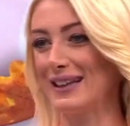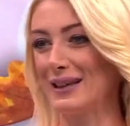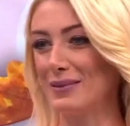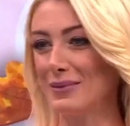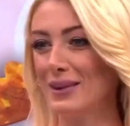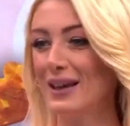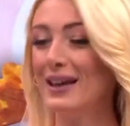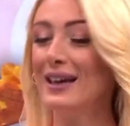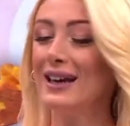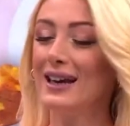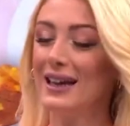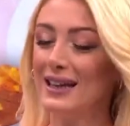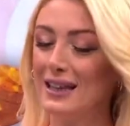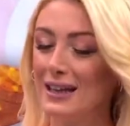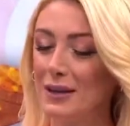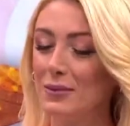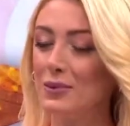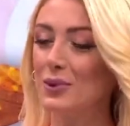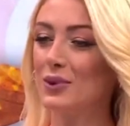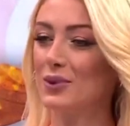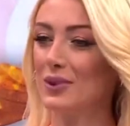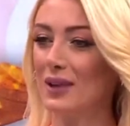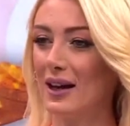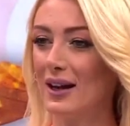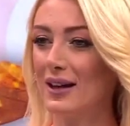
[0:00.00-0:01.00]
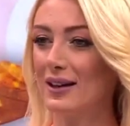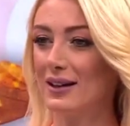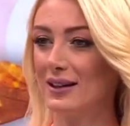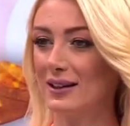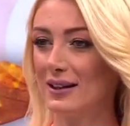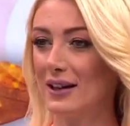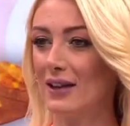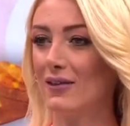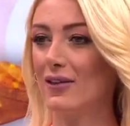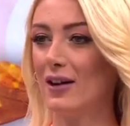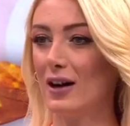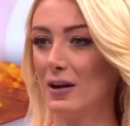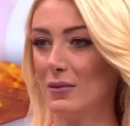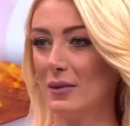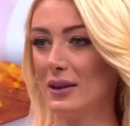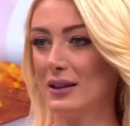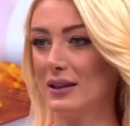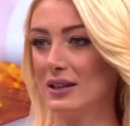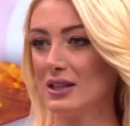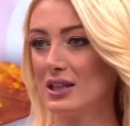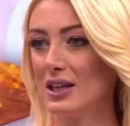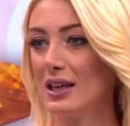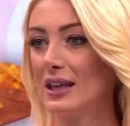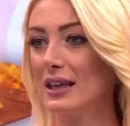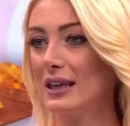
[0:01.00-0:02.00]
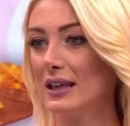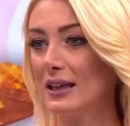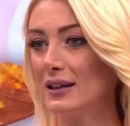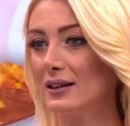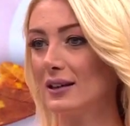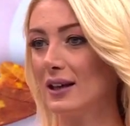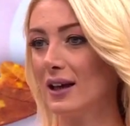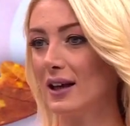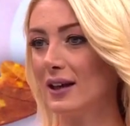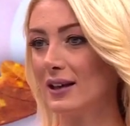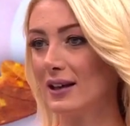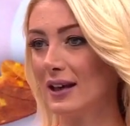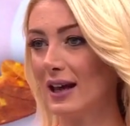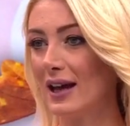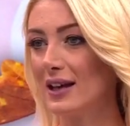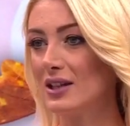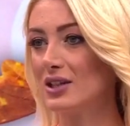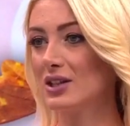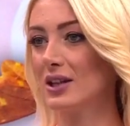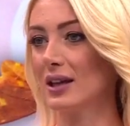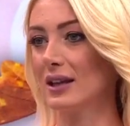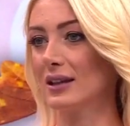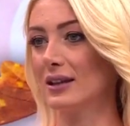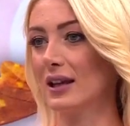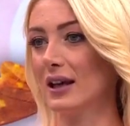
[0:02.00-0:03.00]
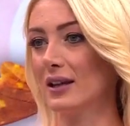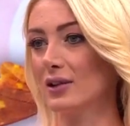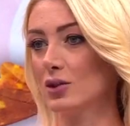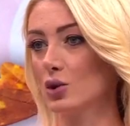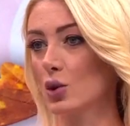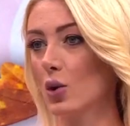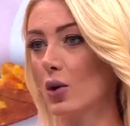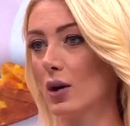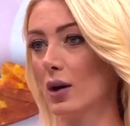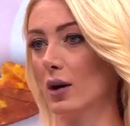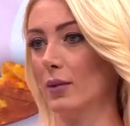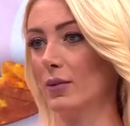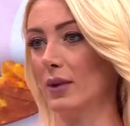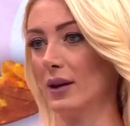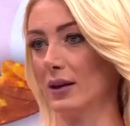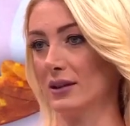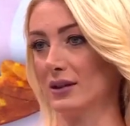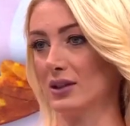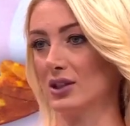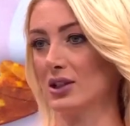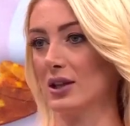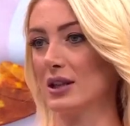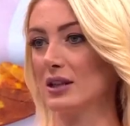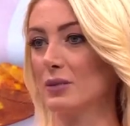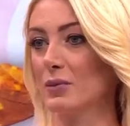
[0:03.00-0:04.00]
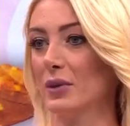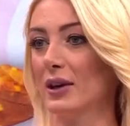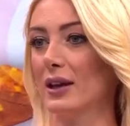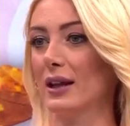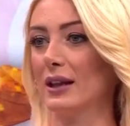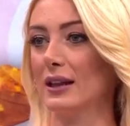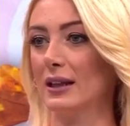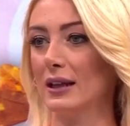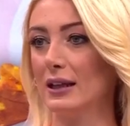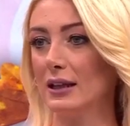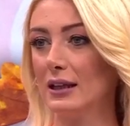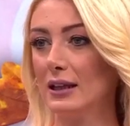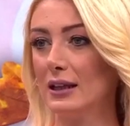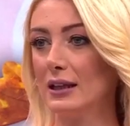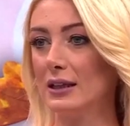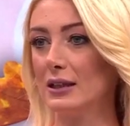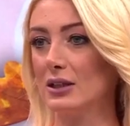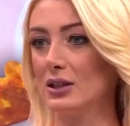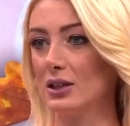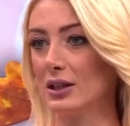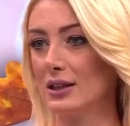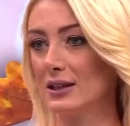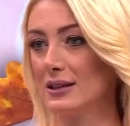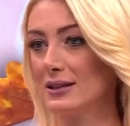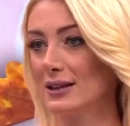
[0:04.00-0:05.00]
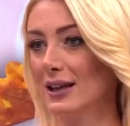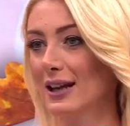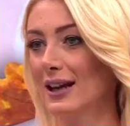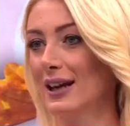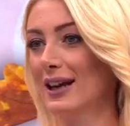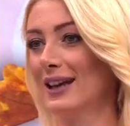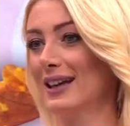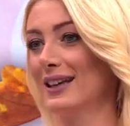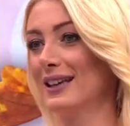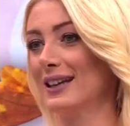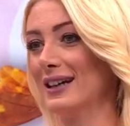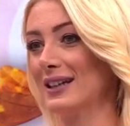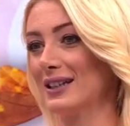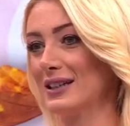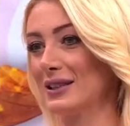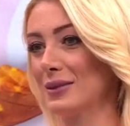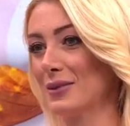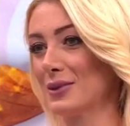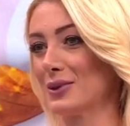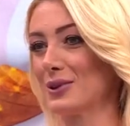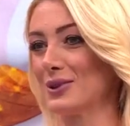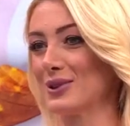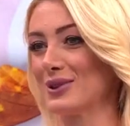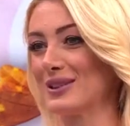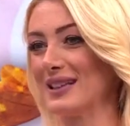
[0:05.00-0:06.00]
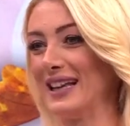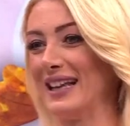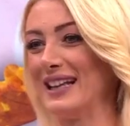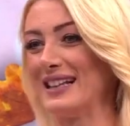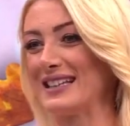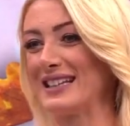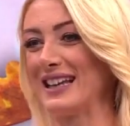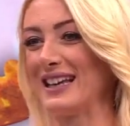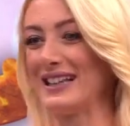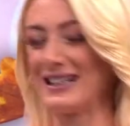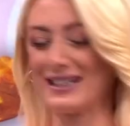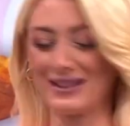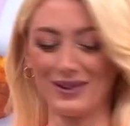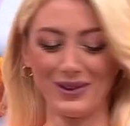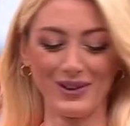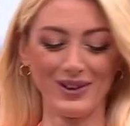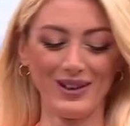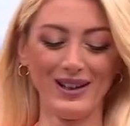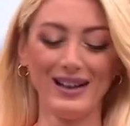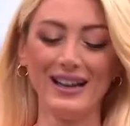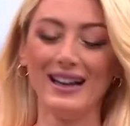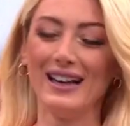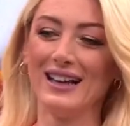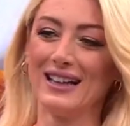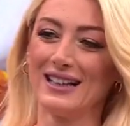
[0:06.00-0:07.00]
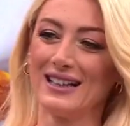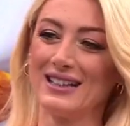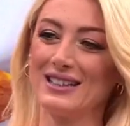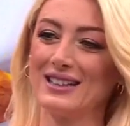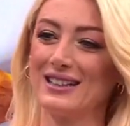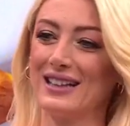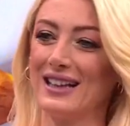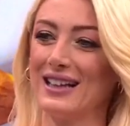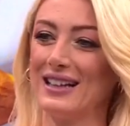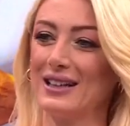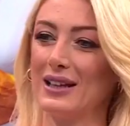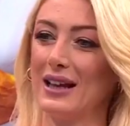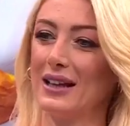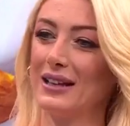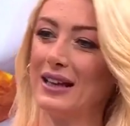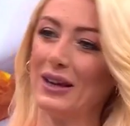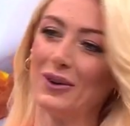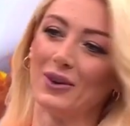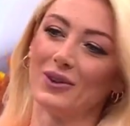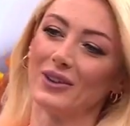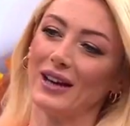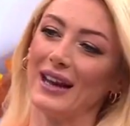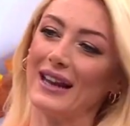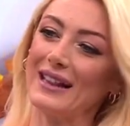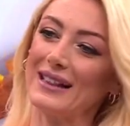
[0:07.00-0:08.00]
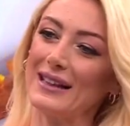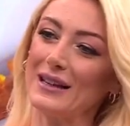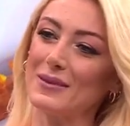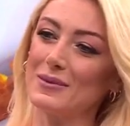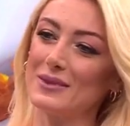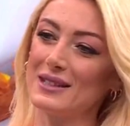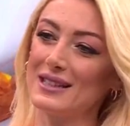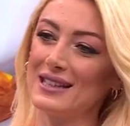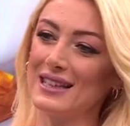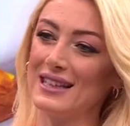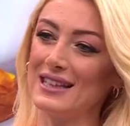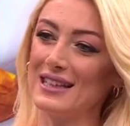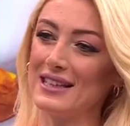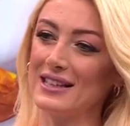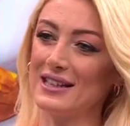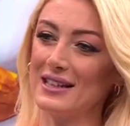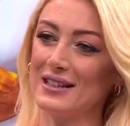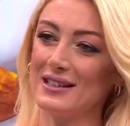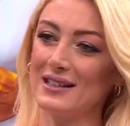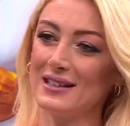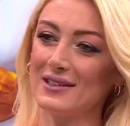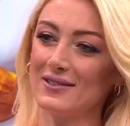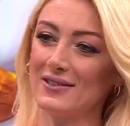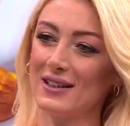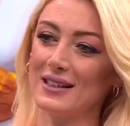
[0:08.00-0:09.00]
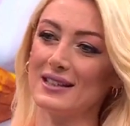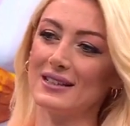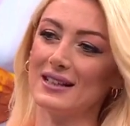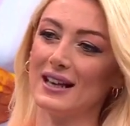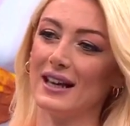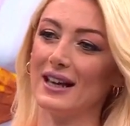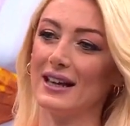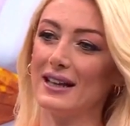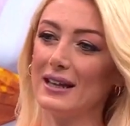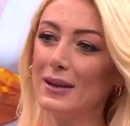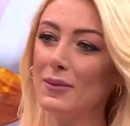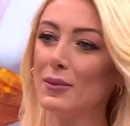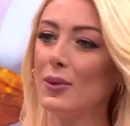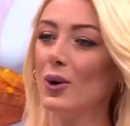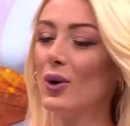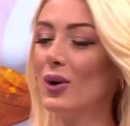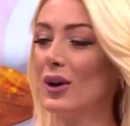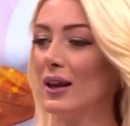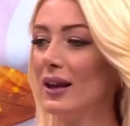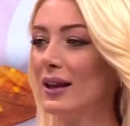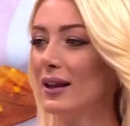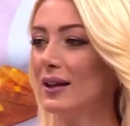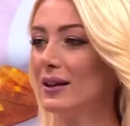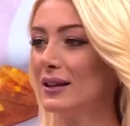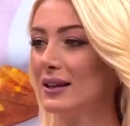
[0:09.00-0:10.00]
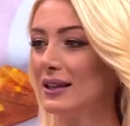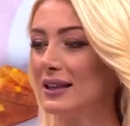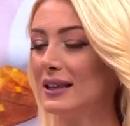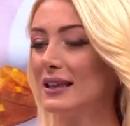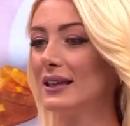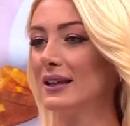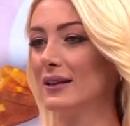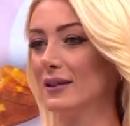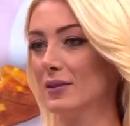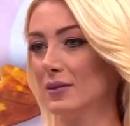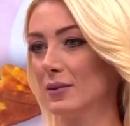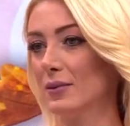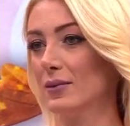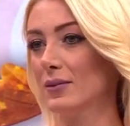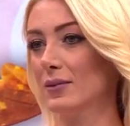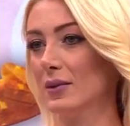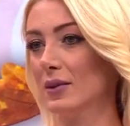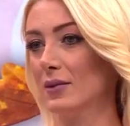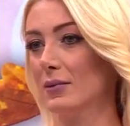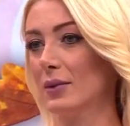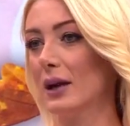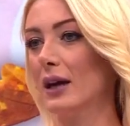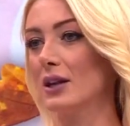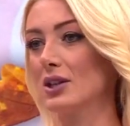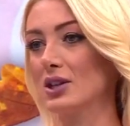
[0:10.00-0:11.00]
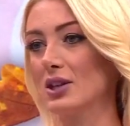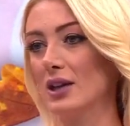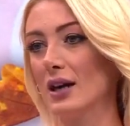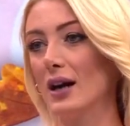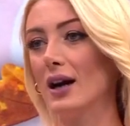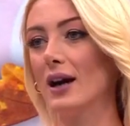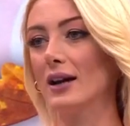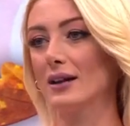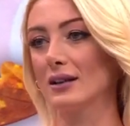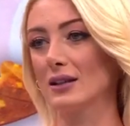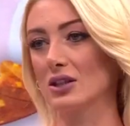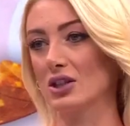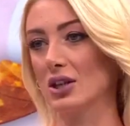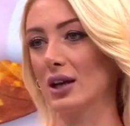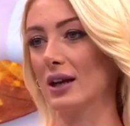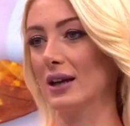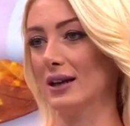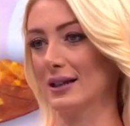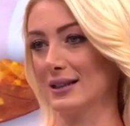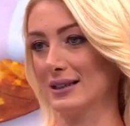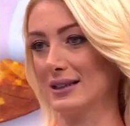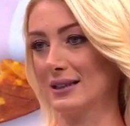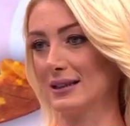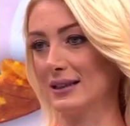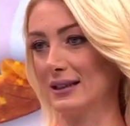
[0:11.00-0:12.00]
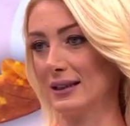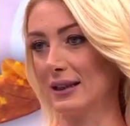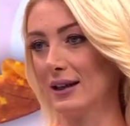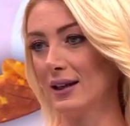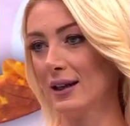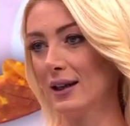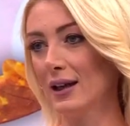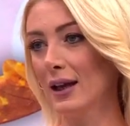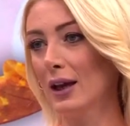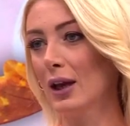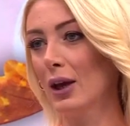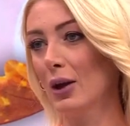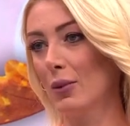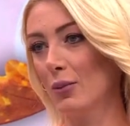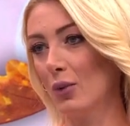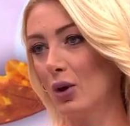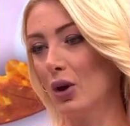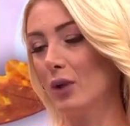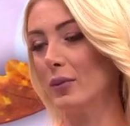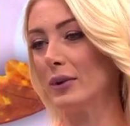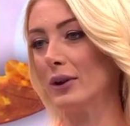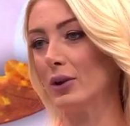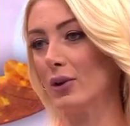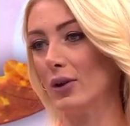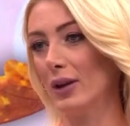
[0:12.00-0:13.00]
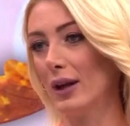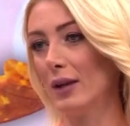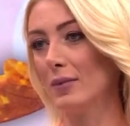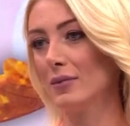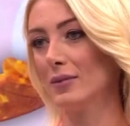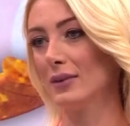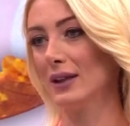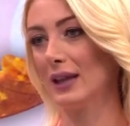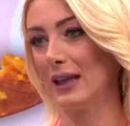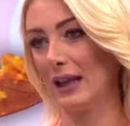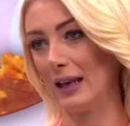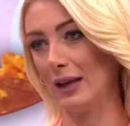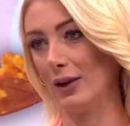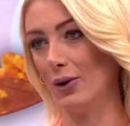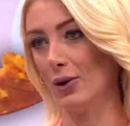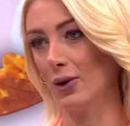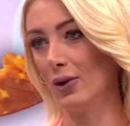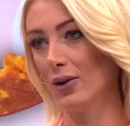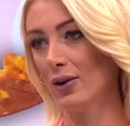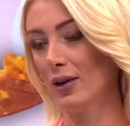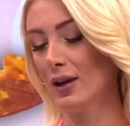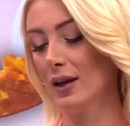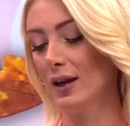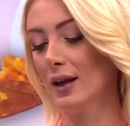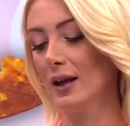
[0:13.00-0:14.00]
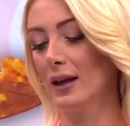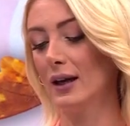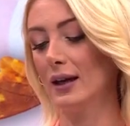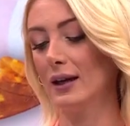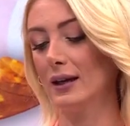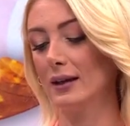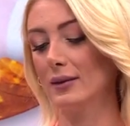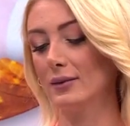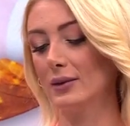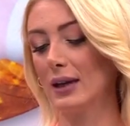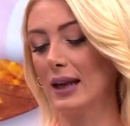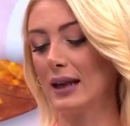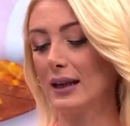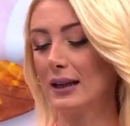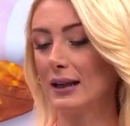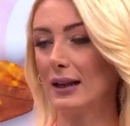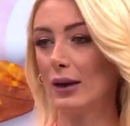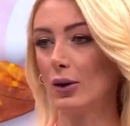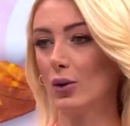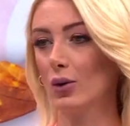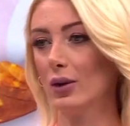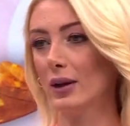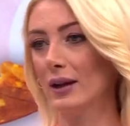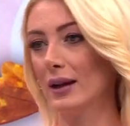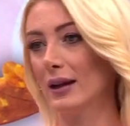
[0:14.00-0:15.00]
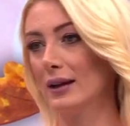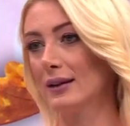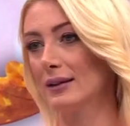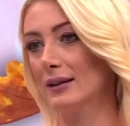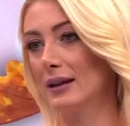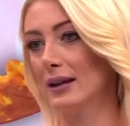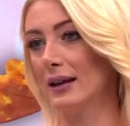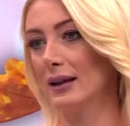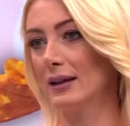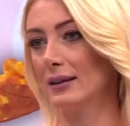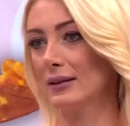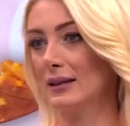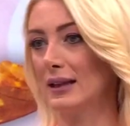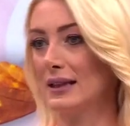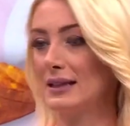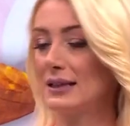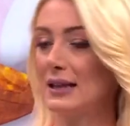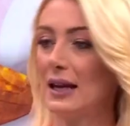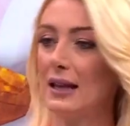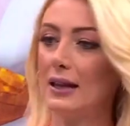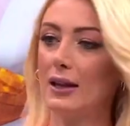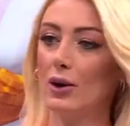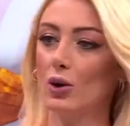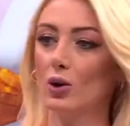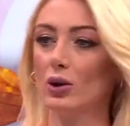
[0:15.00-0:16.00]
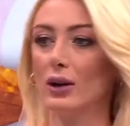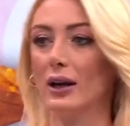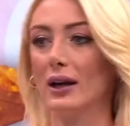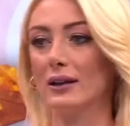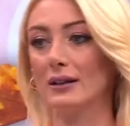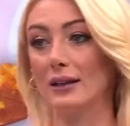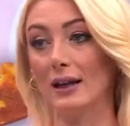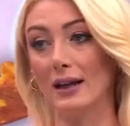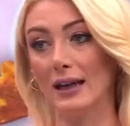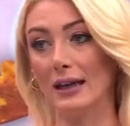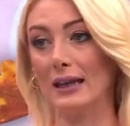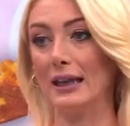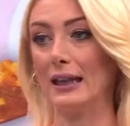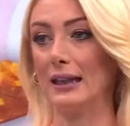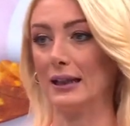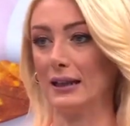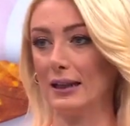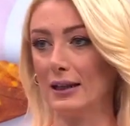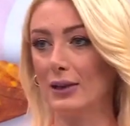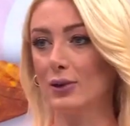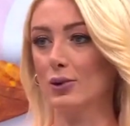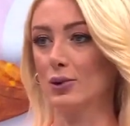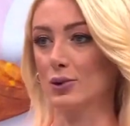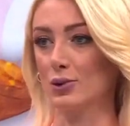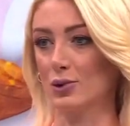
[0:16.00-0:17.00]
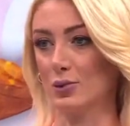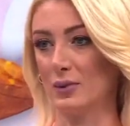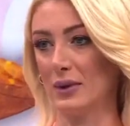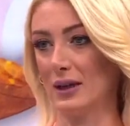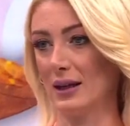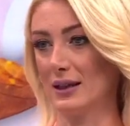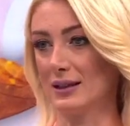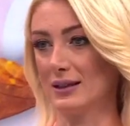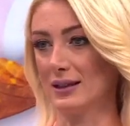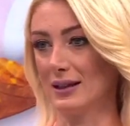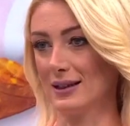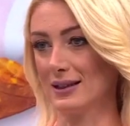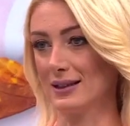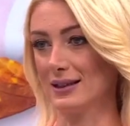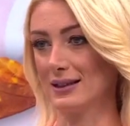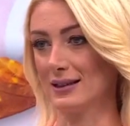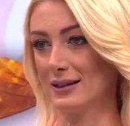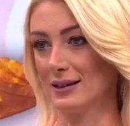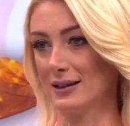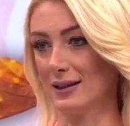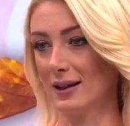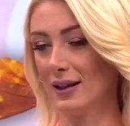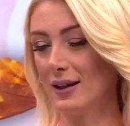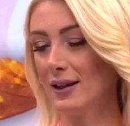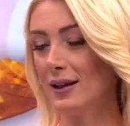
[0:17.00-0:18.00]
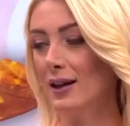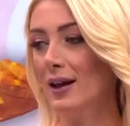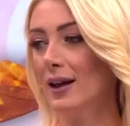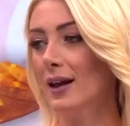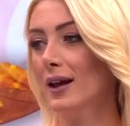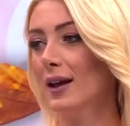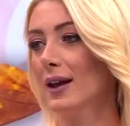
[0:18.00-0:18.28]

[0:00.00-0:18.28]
gibi. Ya bunlar devam edecek ya da gerçekten çok abartacağız. Payetleri giyeceğiz ya işte böyle süsleneceğiz o işte neon renklerimizi giyeceğiz vesaire. Böyle iki parçaya ayrılacak aslında. Hı hı. Böyle bir dönem geliyor. E, renkler olarak da desenler olarak da hareketleniyoruz biraz aslında.